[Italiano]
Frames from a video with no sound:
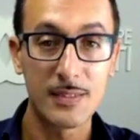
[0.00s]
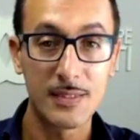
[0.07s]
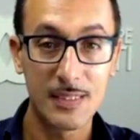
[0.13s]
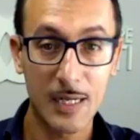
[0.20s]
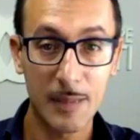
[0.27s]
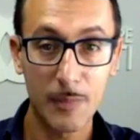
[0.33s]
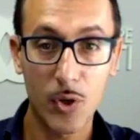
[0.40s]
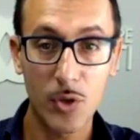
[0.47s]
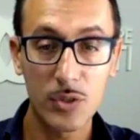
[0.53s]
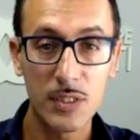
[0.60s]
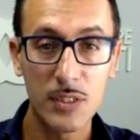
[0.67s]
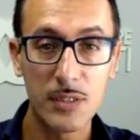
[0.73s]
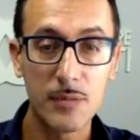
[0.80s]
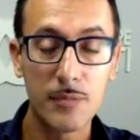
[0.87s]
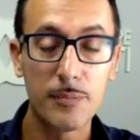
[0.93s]
Tre
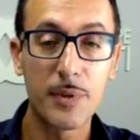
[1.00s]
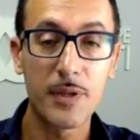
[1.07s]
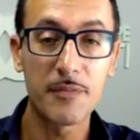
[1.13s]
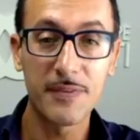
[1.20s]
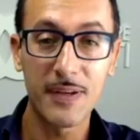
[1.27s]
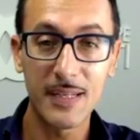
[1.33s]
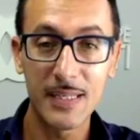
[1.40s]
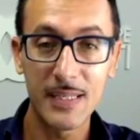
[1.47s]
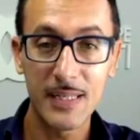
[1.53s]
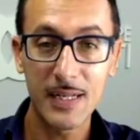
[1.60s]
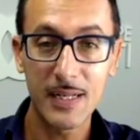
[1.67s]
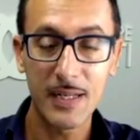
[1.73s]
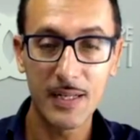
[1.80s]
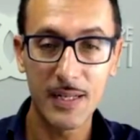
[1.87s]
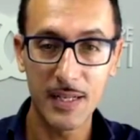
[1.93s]
modi per
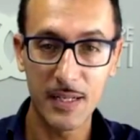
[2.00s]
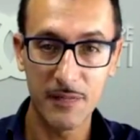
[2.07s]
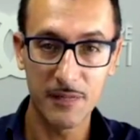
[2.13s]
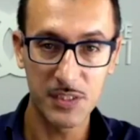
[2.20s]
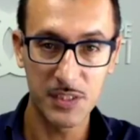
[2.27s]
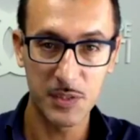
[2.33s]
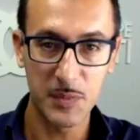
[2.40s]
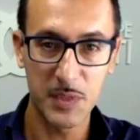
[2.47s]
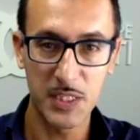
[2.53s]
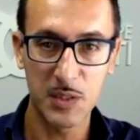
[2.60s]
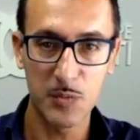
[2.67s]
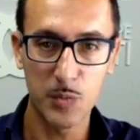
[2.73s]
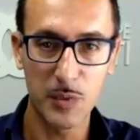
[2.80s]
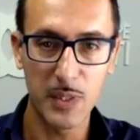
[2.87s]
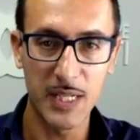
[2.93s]
fallire negli investimenti
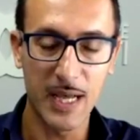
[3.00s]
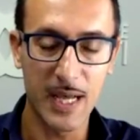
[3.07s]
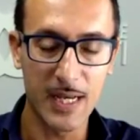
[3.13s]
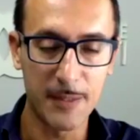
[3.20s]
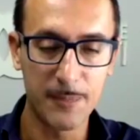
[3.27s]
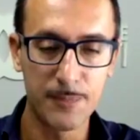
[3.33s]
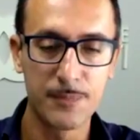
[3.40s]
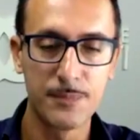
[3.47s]
immobiliari.